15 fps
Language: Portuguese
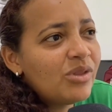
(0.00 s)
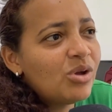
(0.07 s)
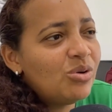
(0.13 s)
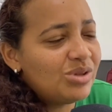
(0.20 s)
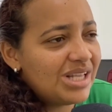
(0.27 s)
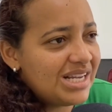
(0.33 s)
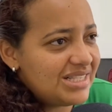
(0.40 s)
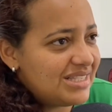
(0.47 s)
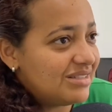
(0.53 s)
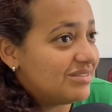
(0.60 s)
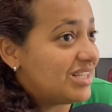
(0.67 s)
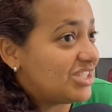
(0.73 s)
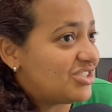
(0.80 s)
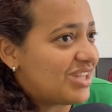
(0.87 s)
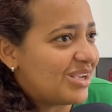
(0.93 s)
Utilizando
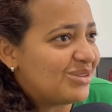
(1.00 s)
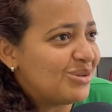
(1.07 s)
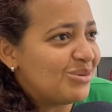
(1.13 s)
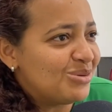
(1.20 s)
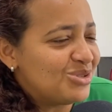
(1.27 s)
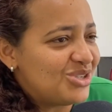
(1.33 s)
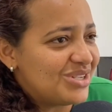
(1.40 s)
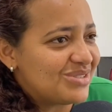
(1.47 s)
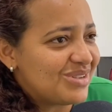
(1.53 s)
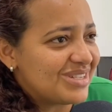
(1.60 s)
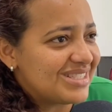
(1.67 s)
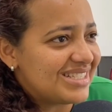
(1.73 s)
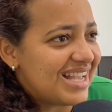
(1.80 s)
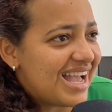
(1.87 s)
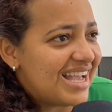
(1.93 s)
das tecnologias
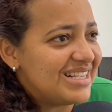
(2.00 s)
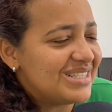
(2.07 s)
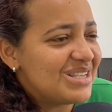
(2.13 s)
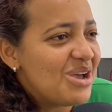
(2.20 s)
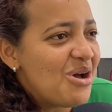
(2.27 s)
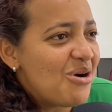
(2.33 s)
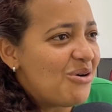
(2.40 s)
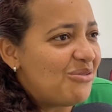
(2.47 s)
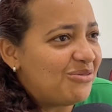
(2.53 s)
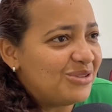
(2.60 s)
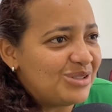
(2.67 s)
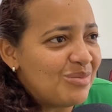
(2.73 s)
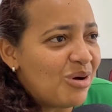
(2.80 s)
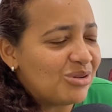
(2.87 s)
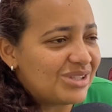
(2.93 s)
sociais, o
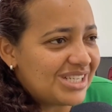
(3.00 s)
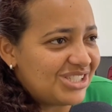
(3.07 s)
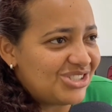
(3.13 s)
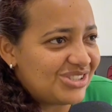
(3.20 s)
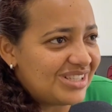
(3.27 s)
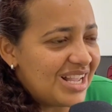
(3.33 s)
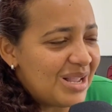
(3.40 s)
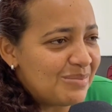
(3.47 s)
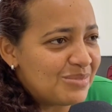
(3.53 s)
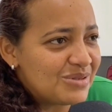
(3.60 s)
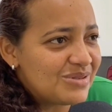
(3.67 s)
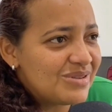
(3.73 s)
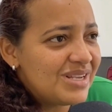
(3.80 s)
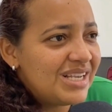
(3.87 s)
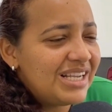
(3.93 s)
futebol três
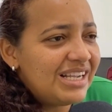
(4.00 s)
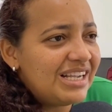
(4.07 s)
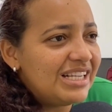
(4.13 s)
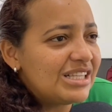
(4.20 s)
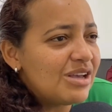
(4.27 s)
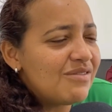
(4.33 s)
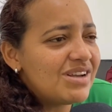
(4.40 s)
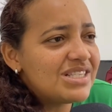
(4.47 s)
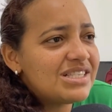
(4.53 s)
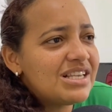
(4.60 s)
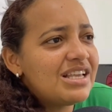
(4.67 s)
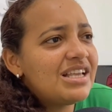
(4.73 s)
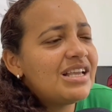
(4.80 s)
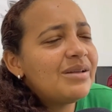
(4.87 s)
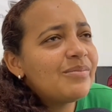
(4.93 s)
tempos. Então vai
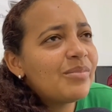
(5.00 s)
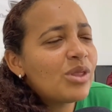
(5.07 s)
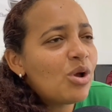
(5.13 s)
ser